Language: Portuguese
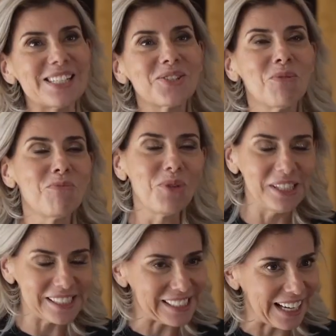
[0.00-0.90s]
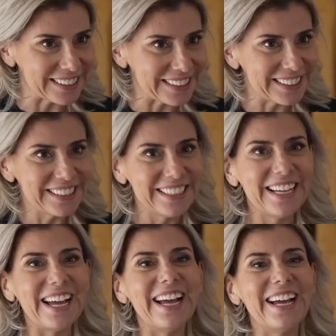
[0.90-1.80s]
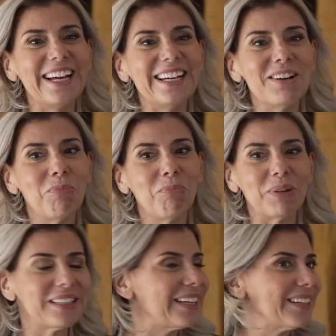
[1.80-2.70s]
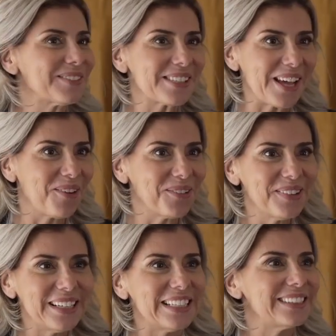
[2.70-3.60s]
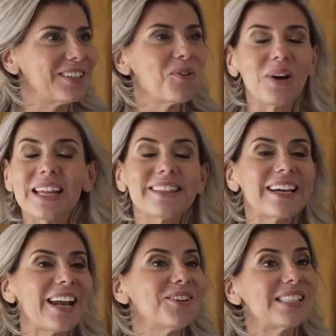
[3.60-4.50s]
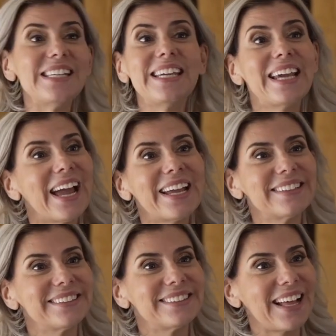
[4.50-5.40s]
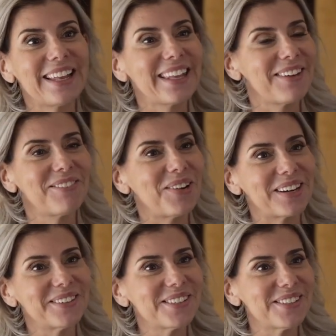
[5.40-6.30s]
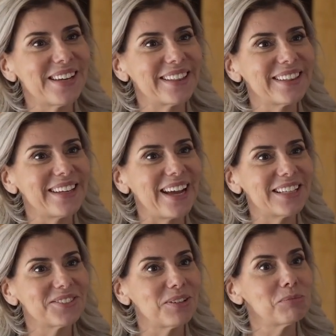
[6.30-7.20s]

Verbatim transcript: sou muito chata. Uh, para terem a noção, estão 40 graus e ninguém leva o ar-condicionado ligado.